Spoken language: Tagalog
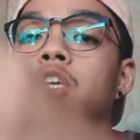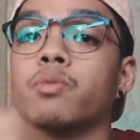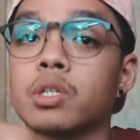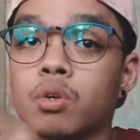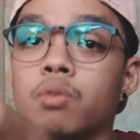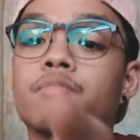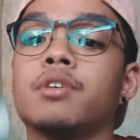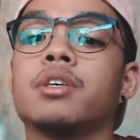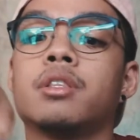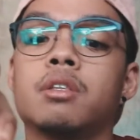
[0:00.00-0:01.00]
iwas
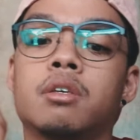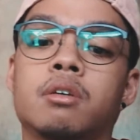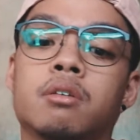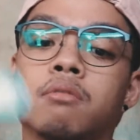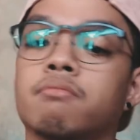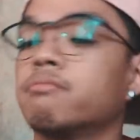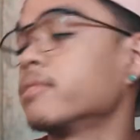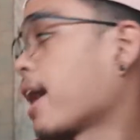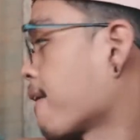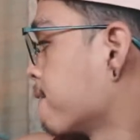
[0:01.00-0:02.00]
COVID,
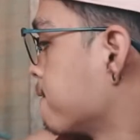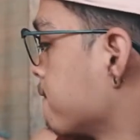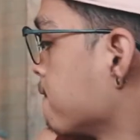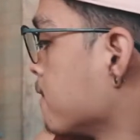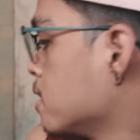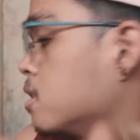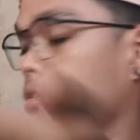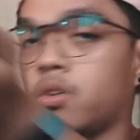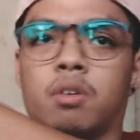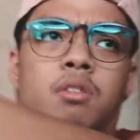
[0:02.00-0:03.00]
yeah.
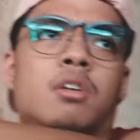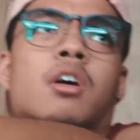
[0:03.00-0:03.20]
So, yun.